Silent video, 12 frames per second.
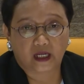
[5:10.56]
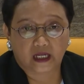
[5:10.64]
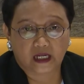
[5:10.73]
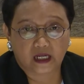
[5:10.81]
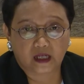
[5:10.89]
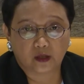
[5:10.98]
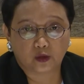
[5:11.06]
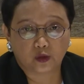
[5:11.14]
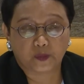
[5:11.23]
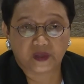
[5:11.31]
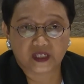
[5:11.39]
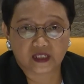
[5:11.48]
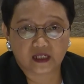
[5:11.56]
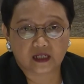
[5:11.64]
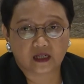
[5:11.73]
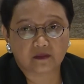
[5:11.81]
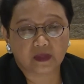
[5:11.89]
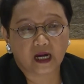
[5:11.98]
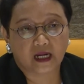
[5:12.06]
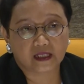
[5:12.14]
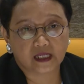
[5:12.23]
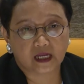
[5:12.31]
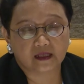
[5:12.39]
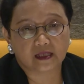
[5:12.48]
Oleh karena itu, Presiden
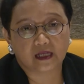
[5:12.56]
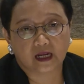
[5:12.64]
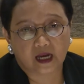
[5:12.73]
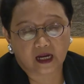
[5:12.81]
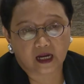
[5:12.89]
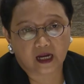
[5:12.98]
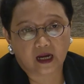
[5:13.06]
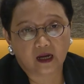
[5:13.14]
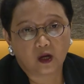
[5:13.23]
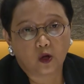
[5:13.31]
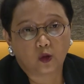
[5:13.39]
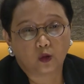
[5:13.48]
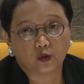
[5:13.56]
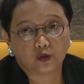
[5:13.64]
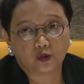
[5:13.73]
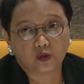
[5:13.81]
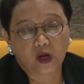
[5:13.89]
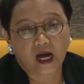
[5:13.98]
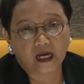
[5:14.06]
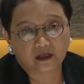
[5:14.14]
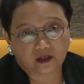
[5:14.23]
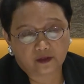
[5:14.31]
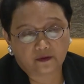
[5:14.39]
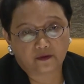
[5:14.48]
mengajak Sri Lanka untuk
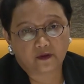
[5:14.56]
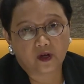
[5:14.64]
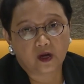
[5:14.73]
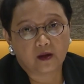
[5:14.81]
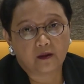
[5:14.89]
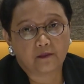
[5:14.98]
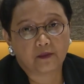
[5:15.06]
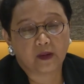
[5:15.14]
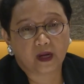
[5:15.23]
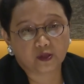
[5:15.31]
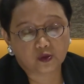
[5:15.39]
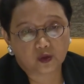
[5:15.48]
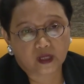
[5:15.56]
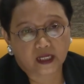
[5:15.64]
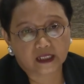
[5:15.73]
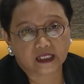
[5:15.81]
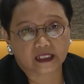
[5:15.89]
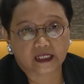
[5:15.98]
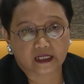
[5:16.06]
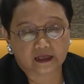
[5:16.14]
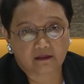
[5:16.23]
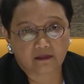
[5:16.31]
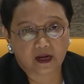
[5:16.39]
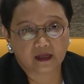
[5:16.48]
aktif memajukan
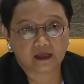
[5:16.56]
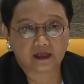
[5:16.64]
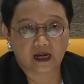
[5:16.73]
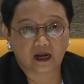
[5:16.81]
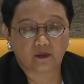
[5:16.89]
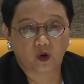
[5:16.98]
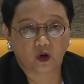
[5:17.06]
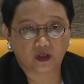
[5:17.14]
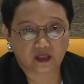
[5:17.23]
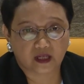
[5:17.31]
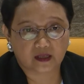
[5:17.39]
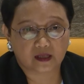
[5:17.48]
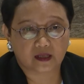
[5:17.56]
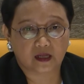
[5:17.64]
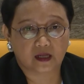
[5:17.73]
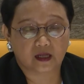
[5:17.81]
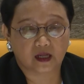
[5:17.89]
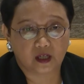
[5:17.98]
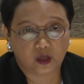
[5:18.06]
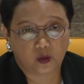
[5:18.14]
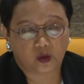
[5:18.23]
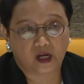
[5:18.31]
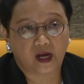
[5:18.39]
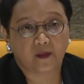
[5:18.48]
kerjasama di dalam konteks uh,
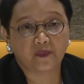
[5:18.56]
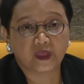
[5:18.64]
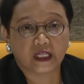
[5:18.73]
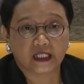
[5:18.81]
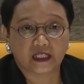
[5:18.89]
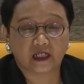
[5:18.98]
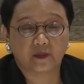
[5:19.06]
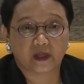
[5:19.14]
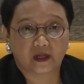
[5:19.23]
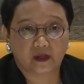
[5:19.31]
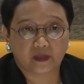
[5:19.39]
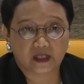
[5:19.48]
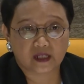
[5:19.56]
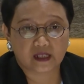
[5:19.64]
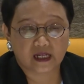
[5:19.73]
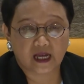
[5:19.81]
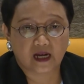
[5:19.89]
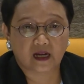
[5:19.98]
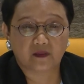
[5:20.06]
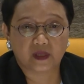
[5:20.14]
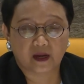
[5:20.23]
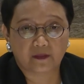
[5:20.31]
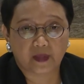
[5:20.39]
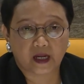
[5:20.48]
IORA. Tadi Perdana Menteri Sri Lanka
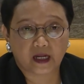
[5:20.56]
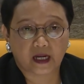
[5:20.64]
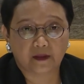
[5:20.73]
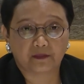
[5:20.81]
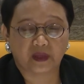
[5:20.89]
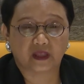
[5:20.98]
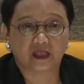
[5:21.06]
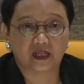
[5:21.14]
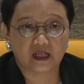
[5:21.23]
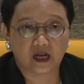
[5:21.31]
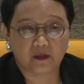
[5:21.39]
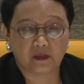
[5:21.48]
menyampaikan pentingnya